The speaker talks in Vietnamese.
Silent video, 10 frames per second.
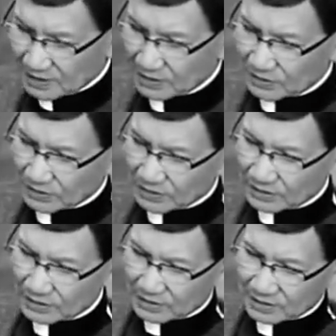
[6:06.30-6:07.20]

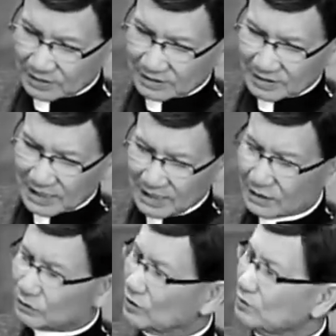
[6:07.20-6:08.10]
rồi
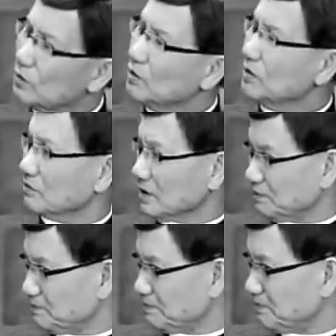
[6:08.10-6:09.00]
ráng tuyên bố độc
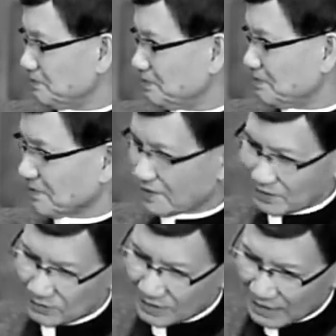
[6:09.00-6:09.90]
lập
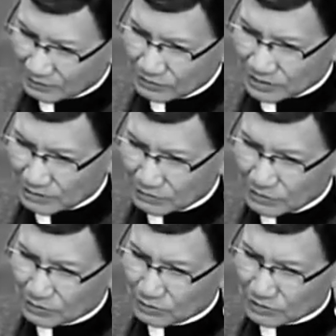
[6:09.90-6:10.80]
cũng lại không xong
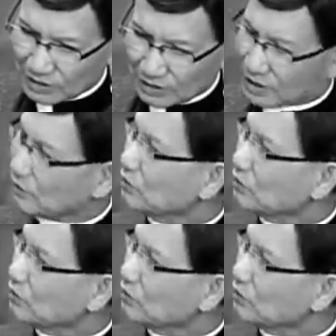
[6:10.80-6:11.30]
cuối cùng là đế